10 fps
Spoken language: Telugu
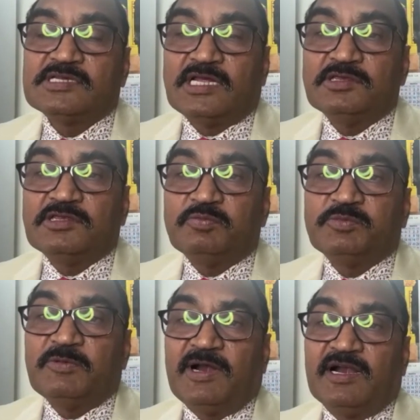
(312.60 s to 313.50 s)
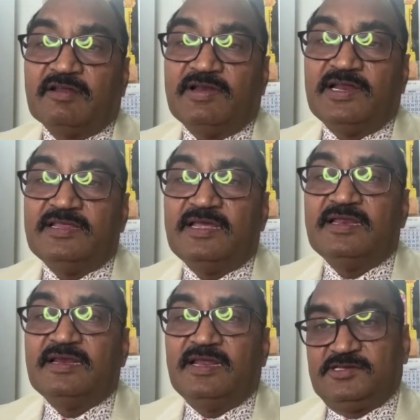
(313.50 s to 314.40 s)
సంతృప్తి పడటం అనేది
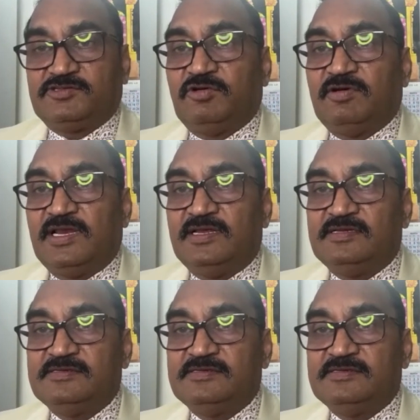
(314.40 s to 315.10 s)
నేర్చుకోవాలి